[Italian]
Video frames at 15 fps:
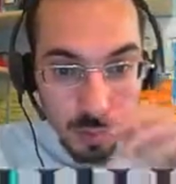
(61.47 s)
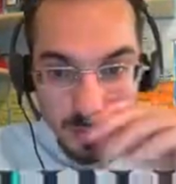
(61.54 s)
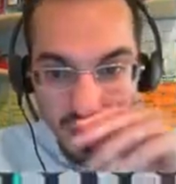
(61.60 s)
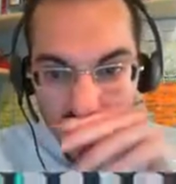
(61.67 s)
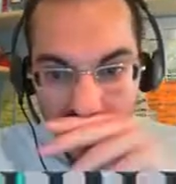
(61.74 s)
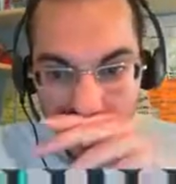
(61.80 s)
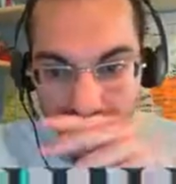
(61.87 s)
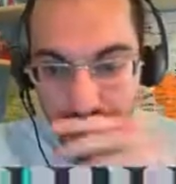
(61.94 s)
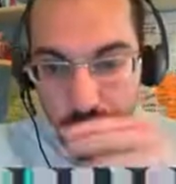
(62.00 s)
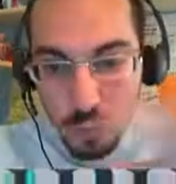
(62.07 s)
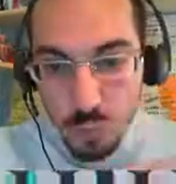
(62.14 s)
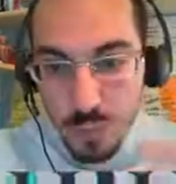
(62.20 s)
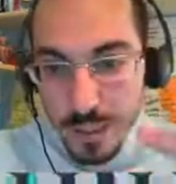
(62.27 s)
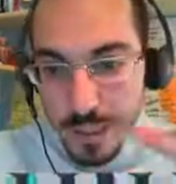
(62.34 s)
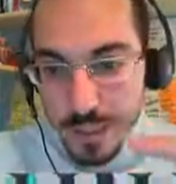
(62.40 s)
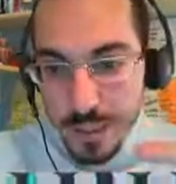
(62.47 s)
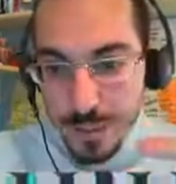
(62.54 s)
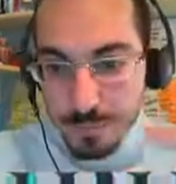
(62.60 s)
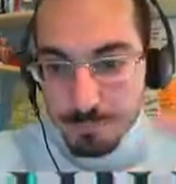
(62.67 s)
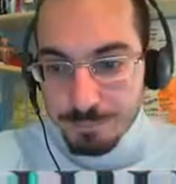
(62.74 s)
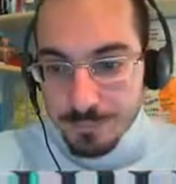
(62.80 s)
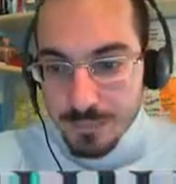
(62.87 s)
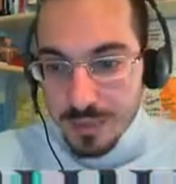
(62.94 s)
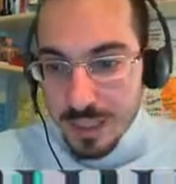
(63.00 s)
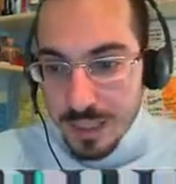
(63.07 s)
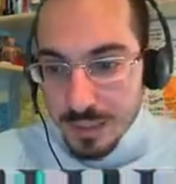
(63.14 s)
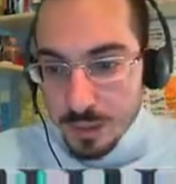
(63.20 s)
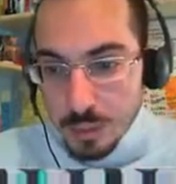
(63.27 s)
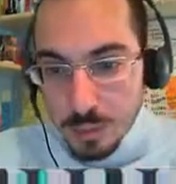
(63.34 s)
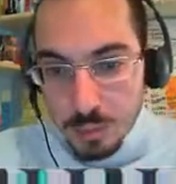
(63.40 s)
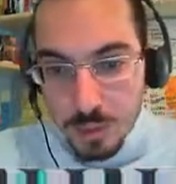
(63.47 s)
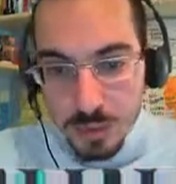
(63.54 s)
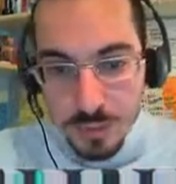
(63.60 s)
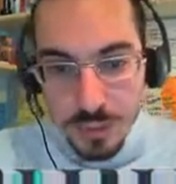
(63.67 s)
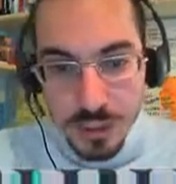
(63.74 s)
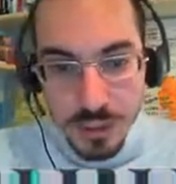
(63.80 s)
ho letto un, ehm, che hanno aggiunto una